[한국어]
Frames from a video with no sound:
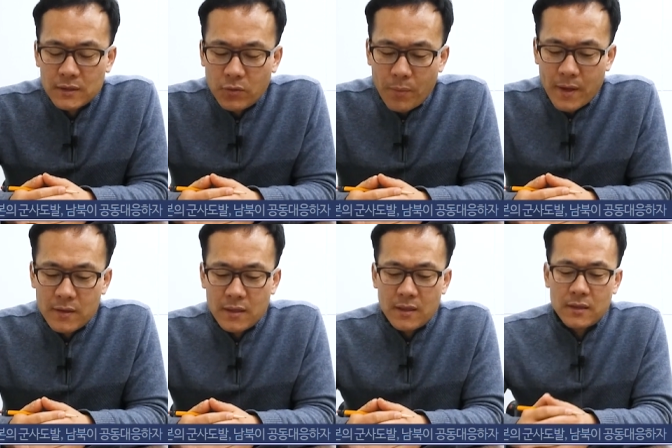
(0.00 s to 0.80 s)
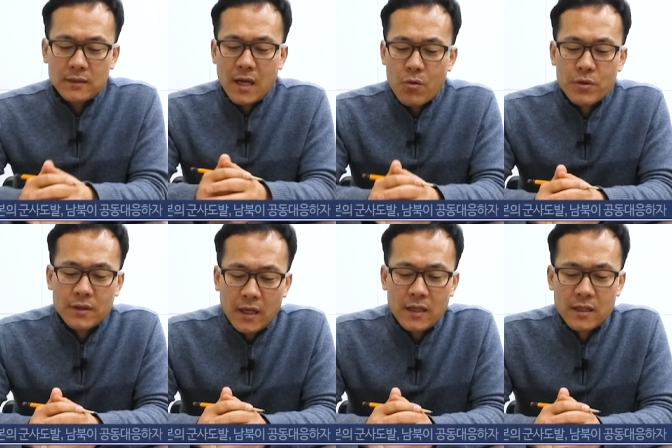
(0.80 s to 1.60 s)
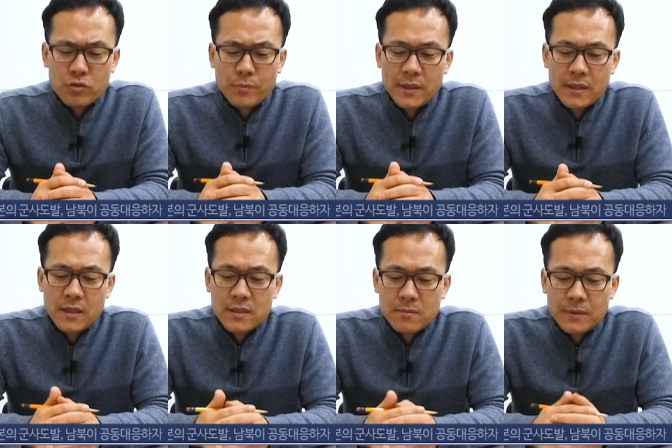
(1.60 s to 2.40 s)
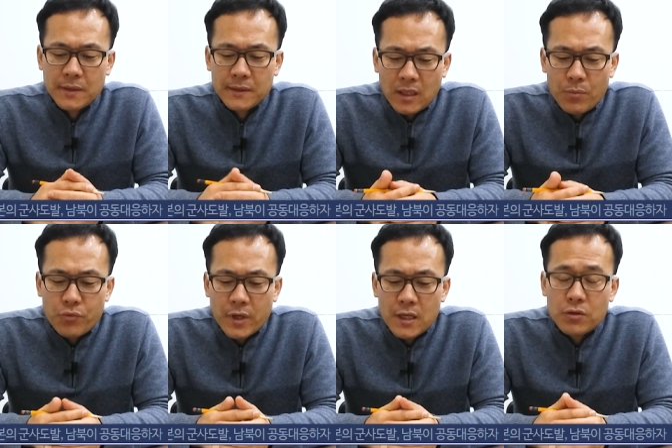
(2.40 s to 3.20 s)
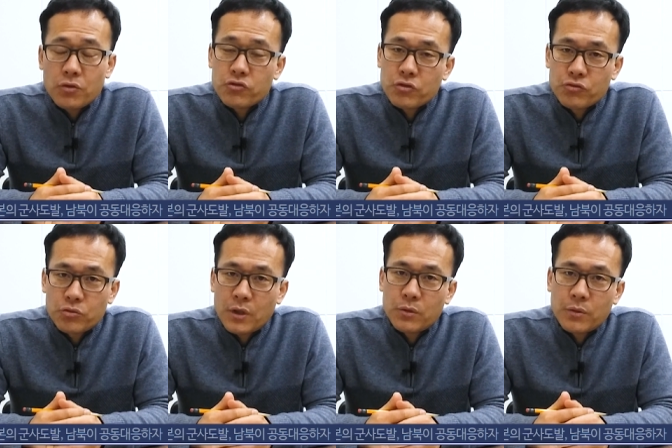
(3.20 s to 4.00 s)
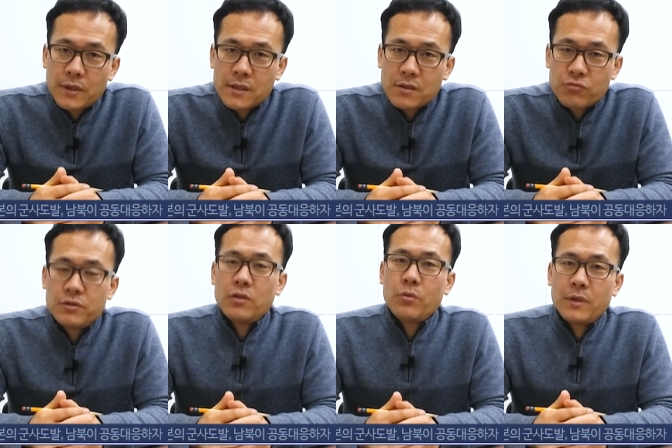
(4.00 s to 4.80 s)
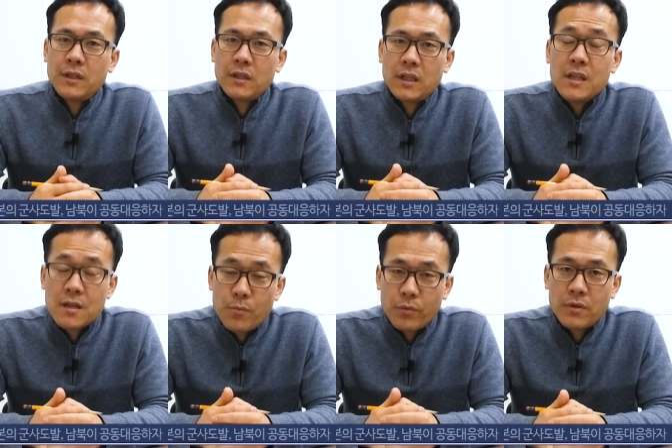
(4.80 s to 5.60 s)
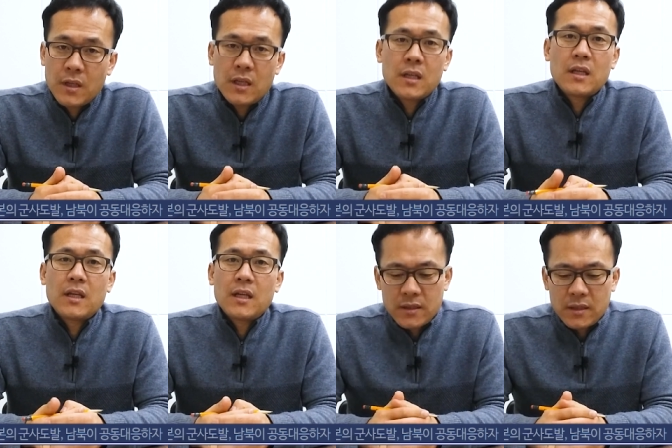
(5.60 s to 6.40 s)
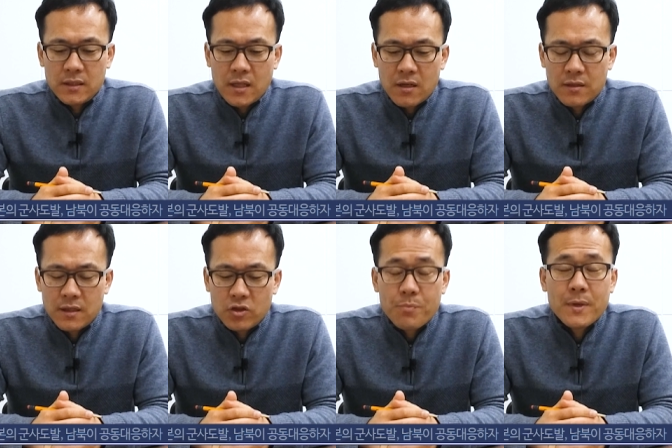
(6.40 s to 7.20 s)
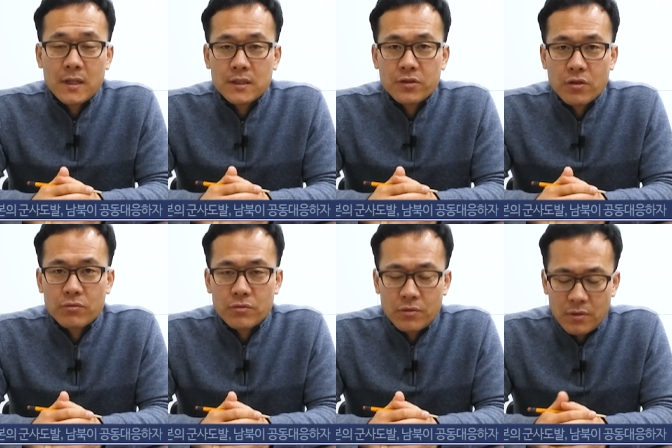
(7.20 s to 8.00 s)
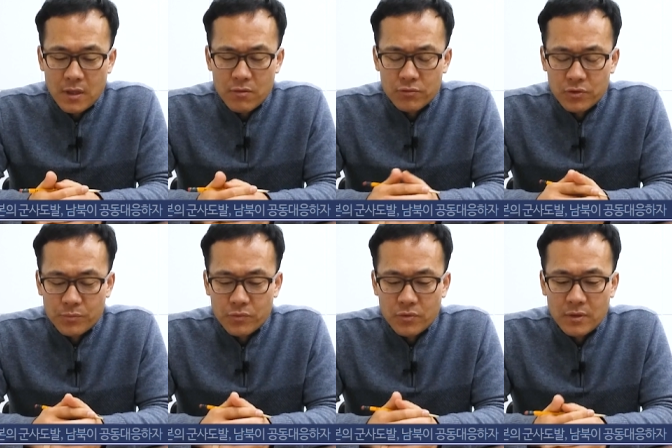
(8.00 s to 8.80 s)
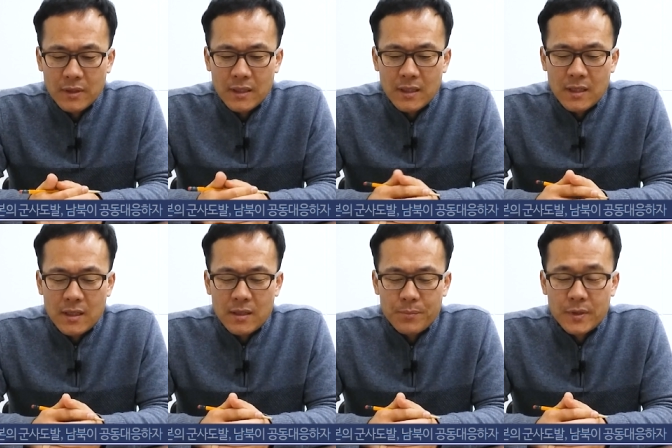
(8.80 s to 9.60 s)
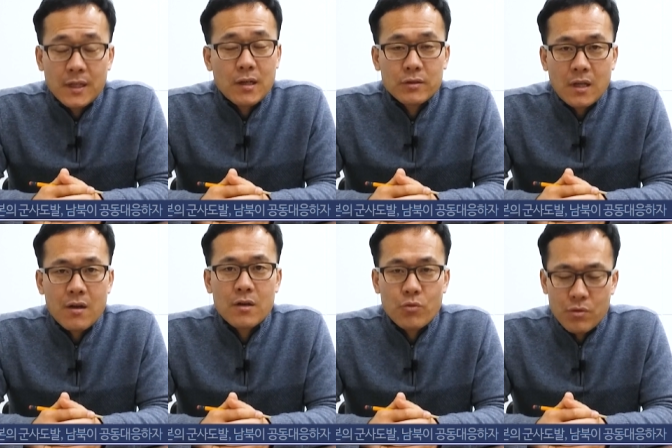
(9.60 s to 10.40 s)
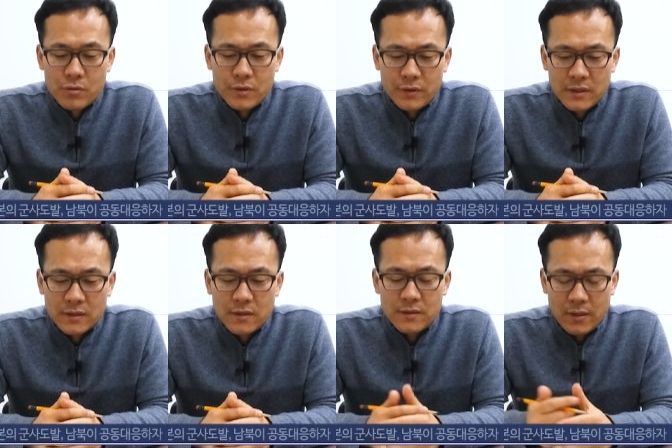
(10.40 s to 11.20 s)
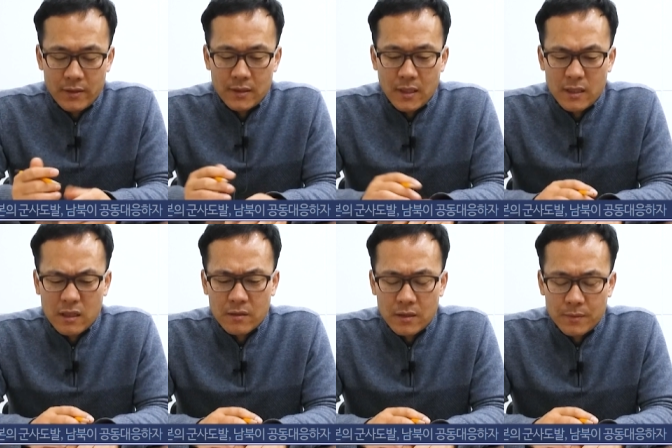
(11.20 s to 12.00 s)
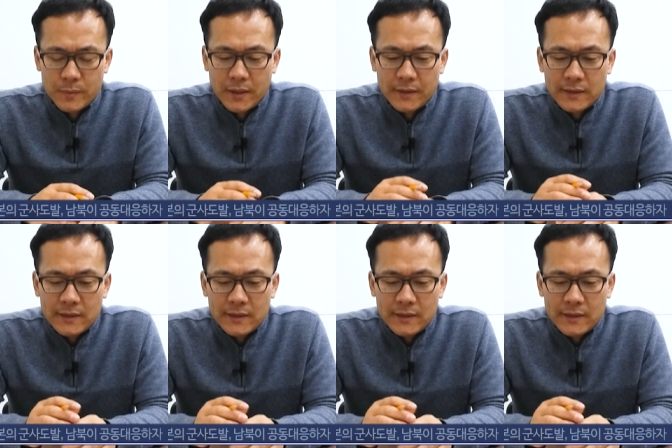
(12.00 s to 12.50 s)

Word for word: 도발을 하고 있다 이렇게 좀 봐야 될 것 같습니다. 남북의 인도주의 구조 활동에 대해서 군사 도발을 일으킨 일본이 이 사건의 적반하장격으로 한국 정부를 비난하고 사과를 오고 있는 그런 상황이다 이렇게 합니다.